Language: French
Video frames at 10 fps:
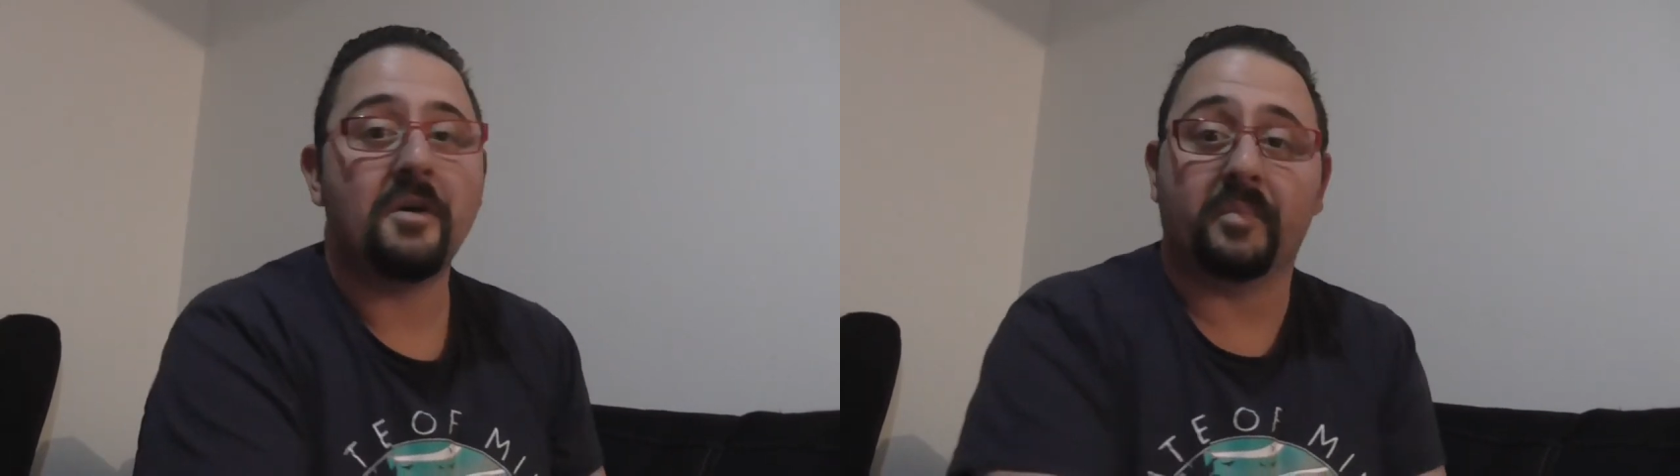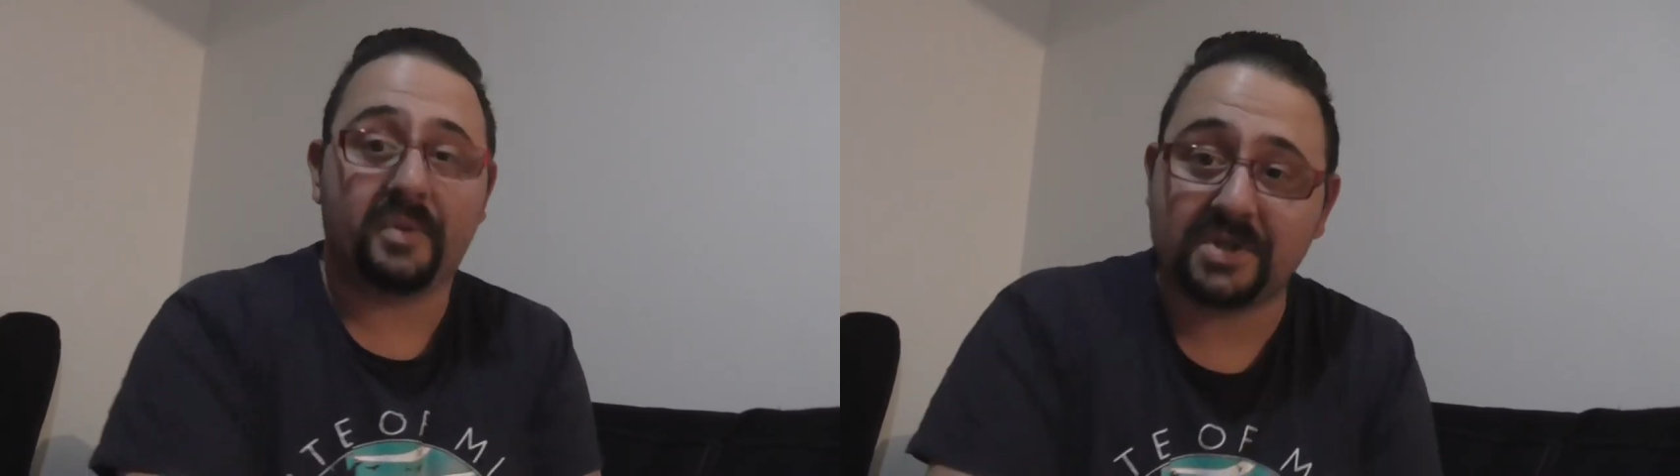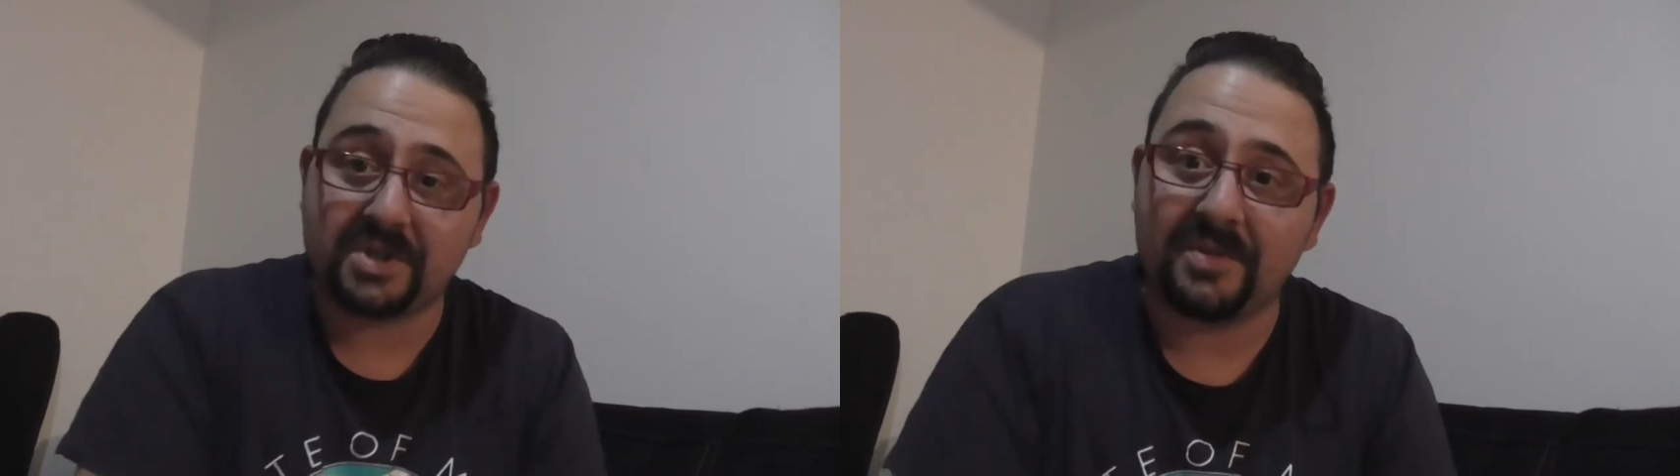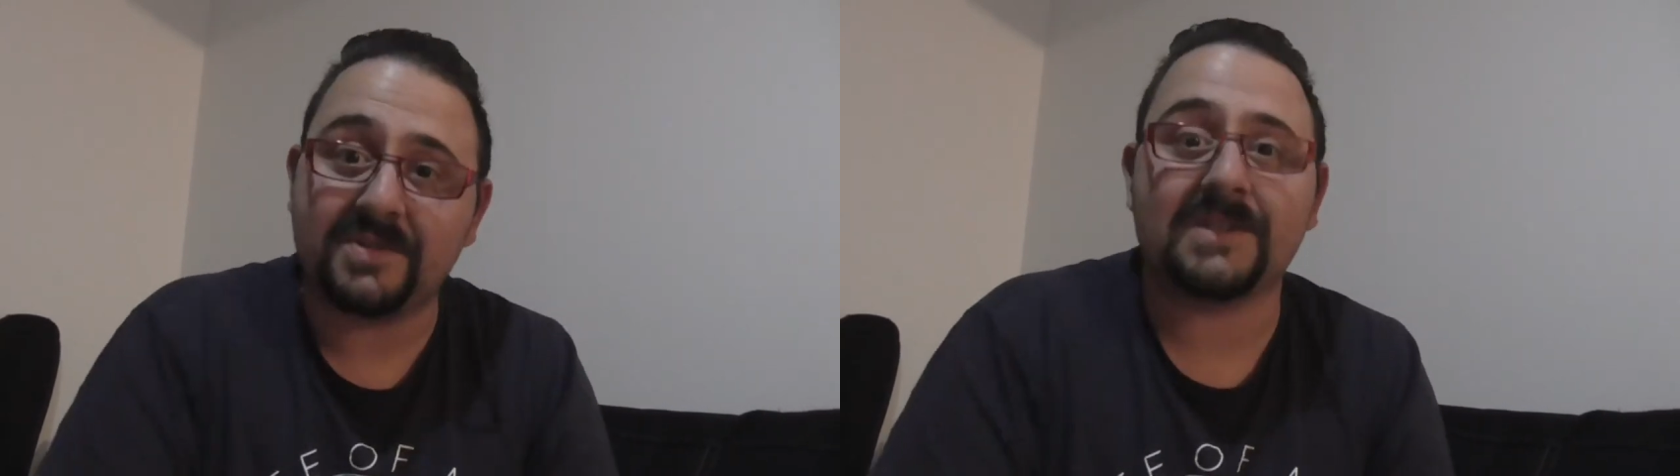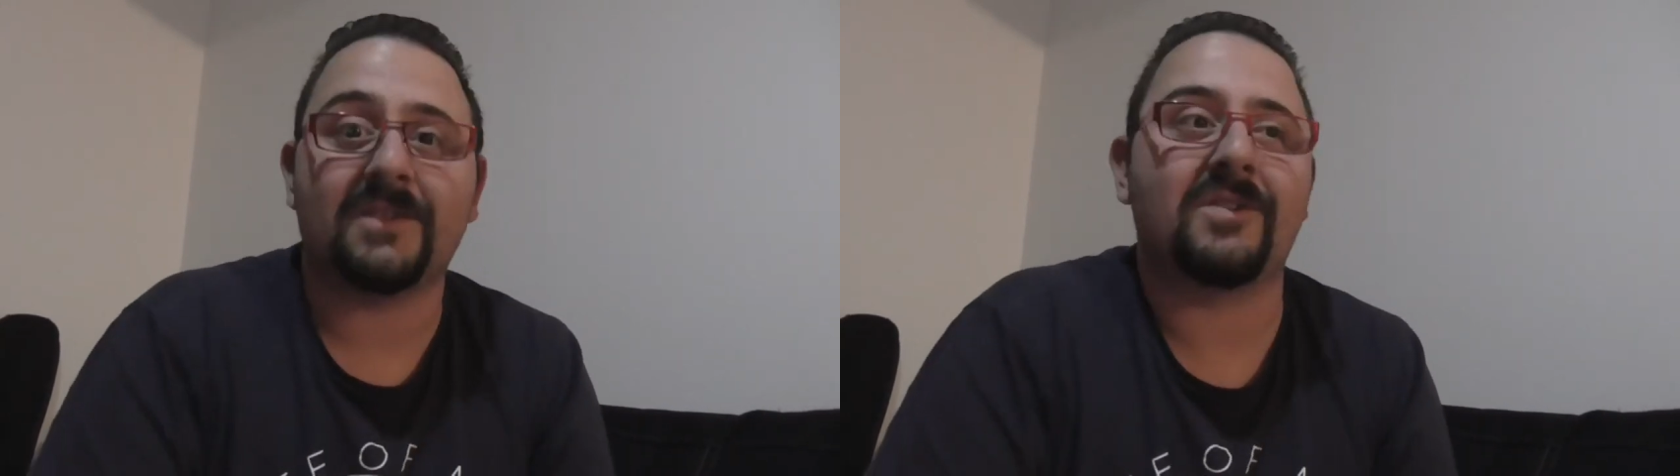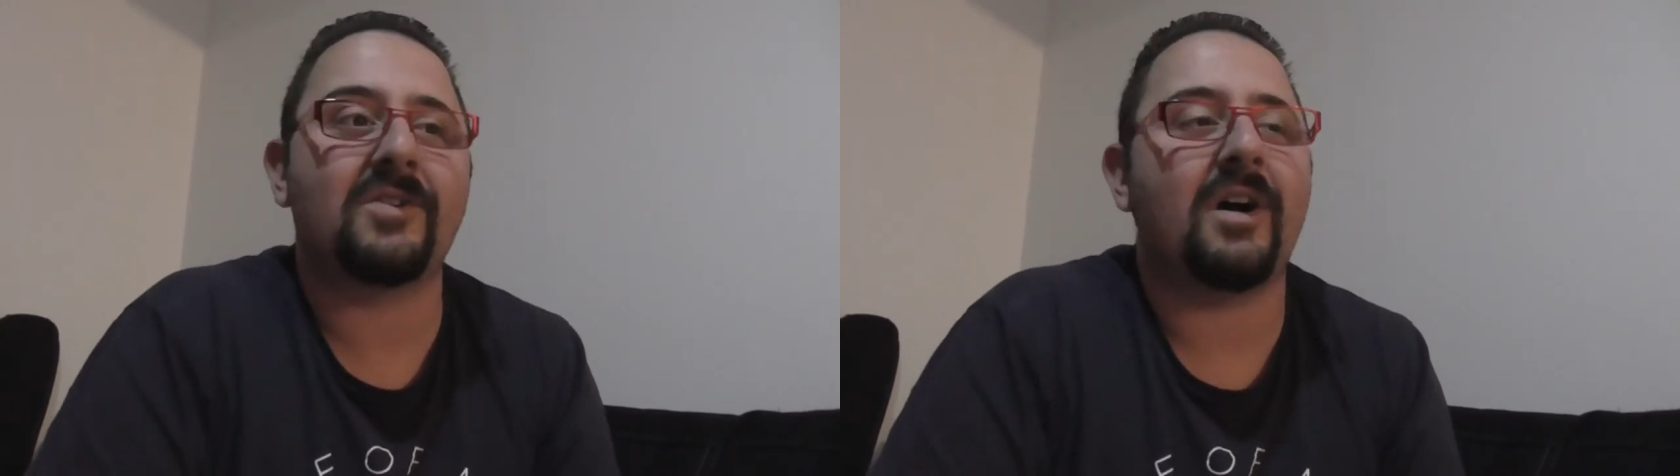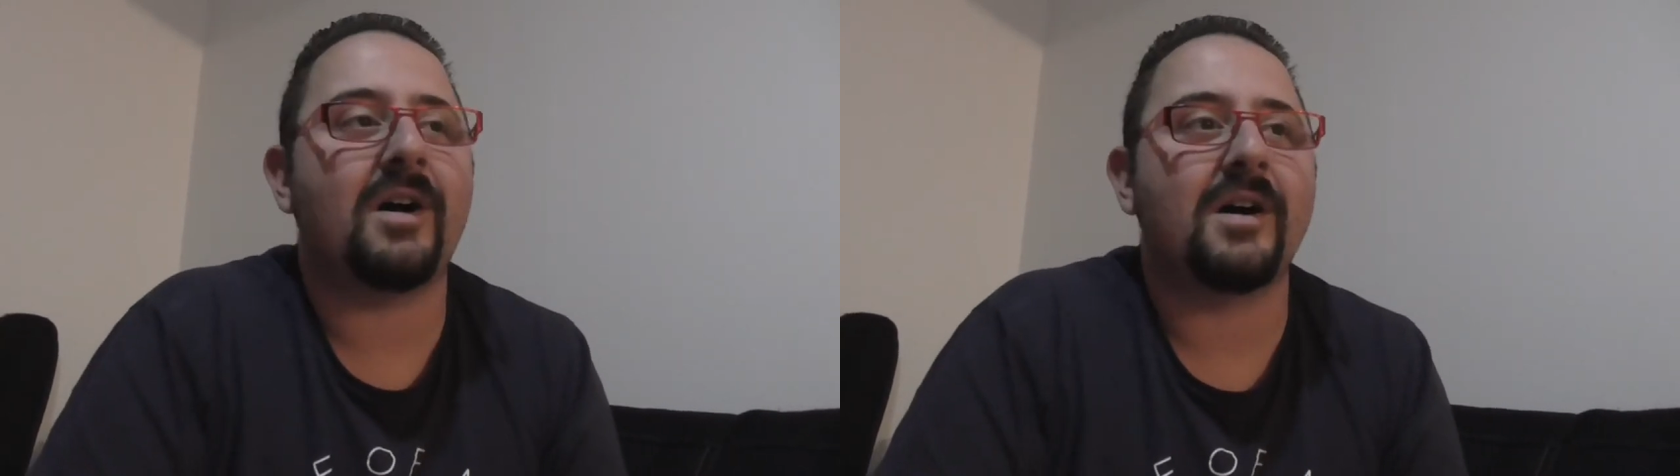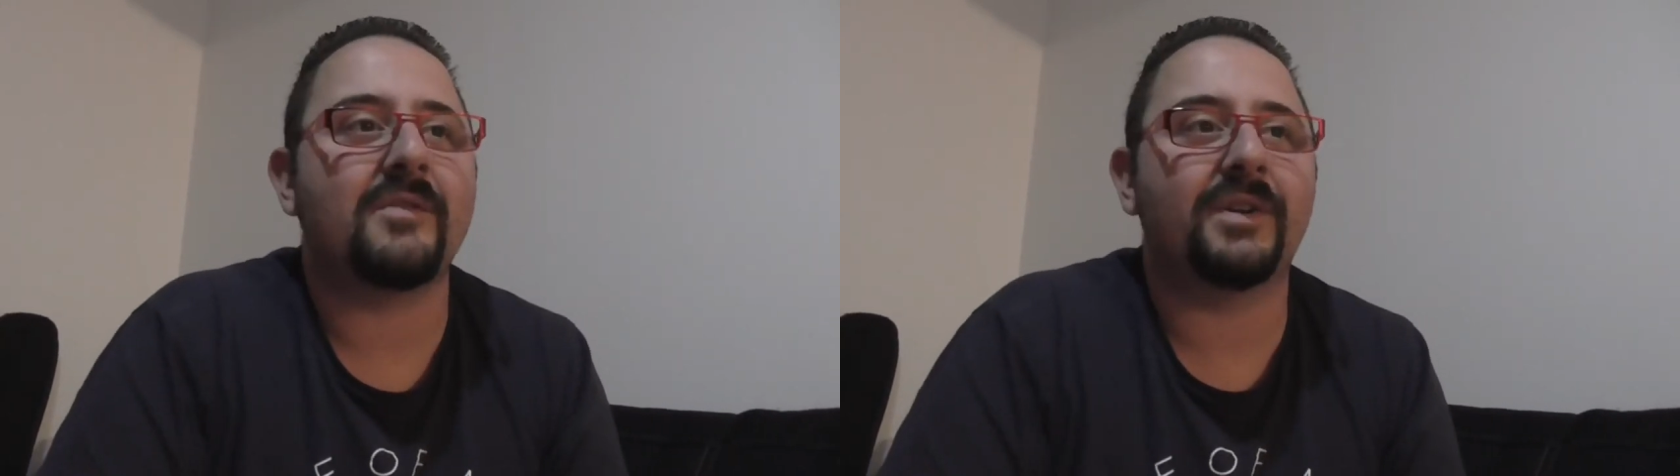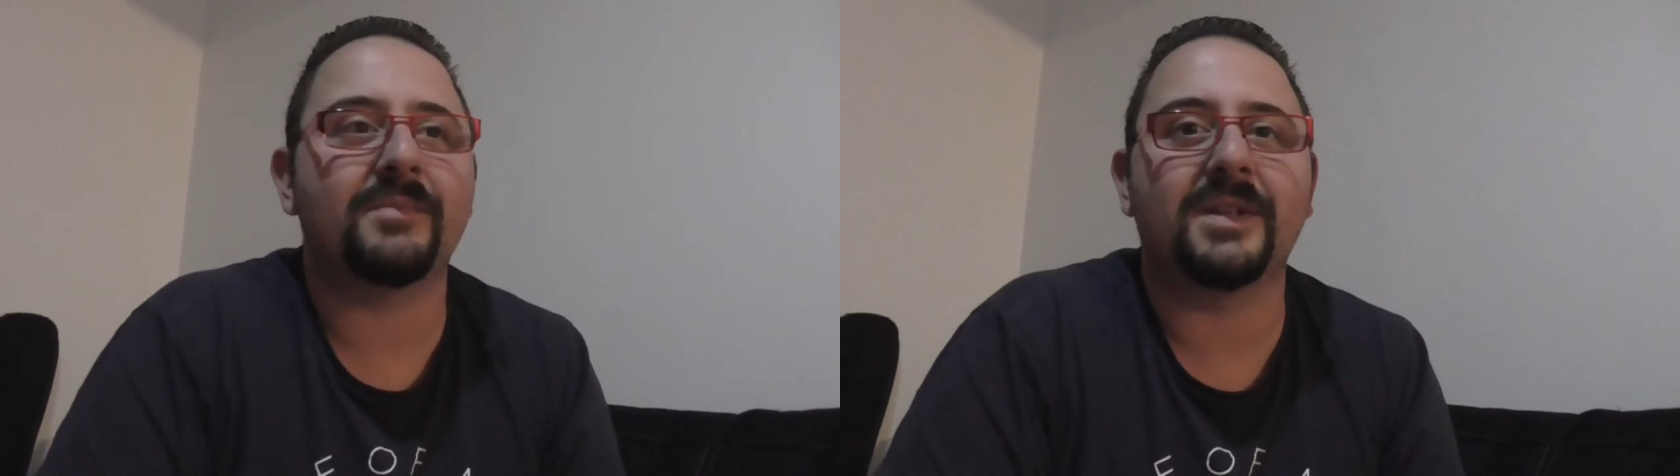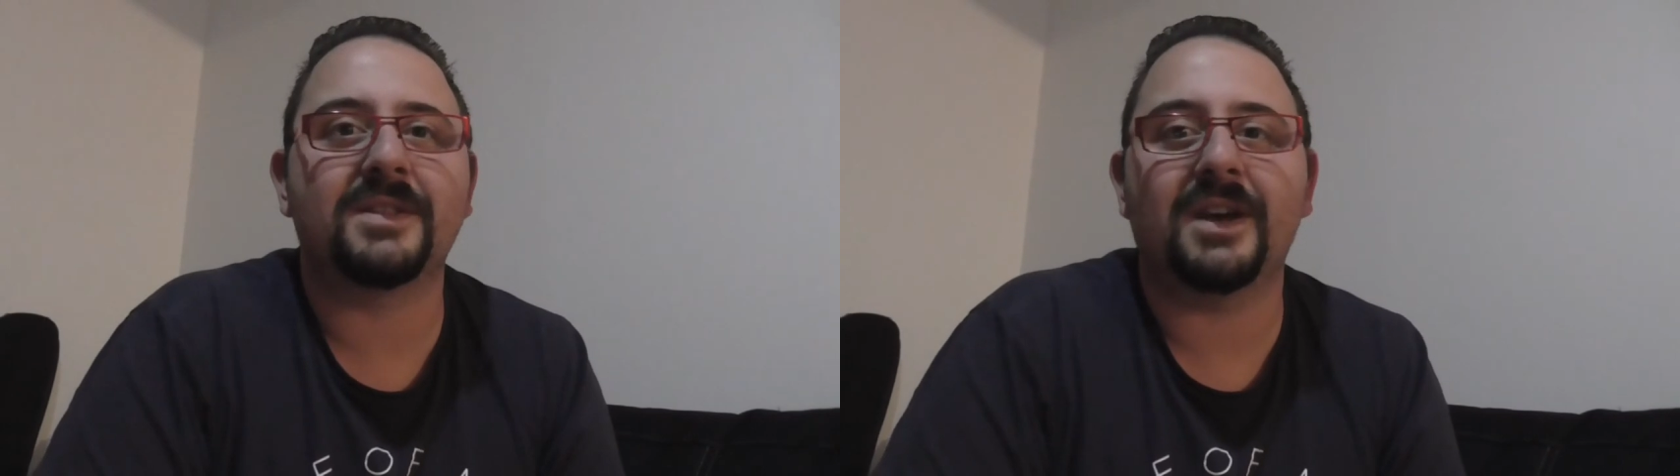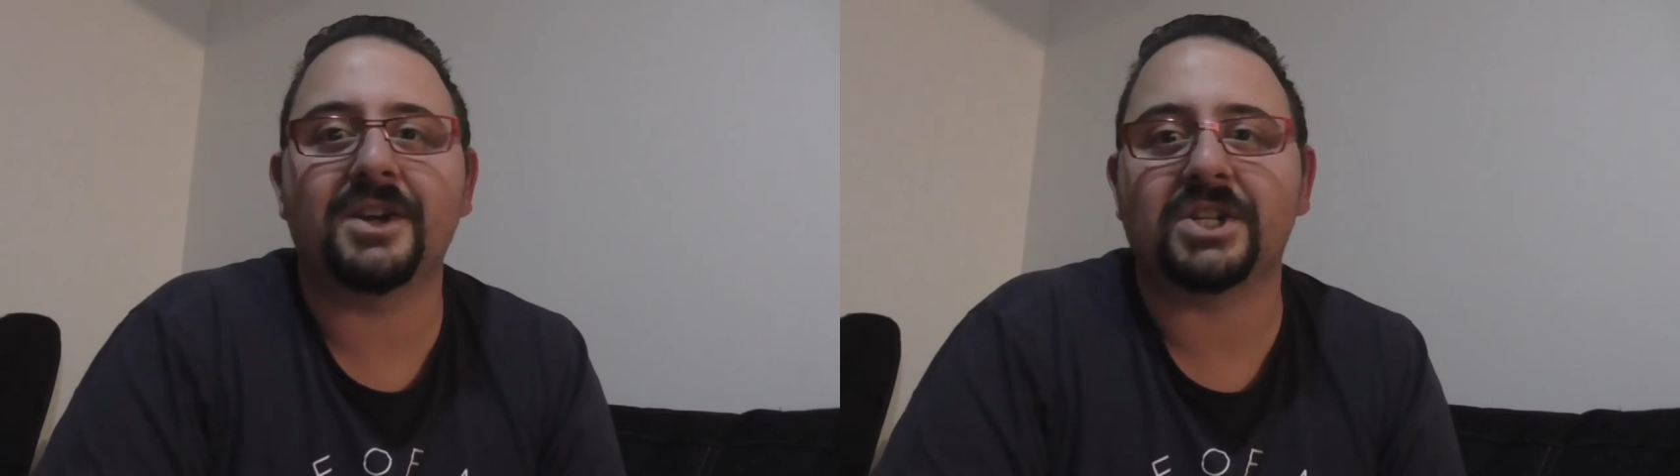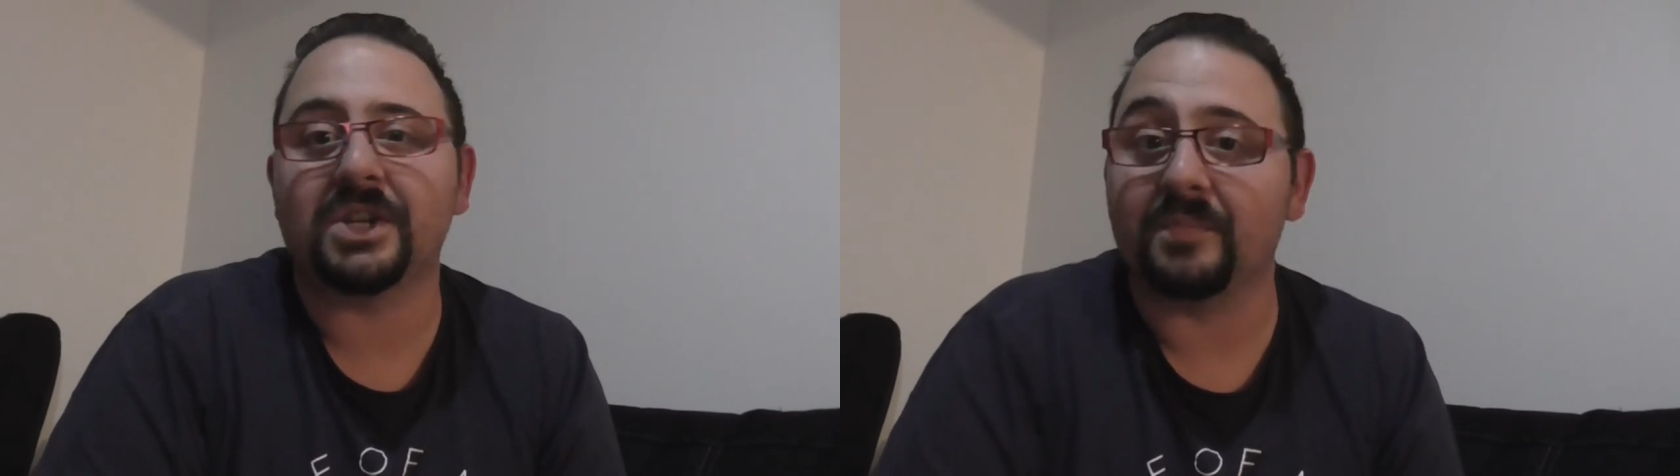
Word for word: Bonne chance encore à Feynman Cash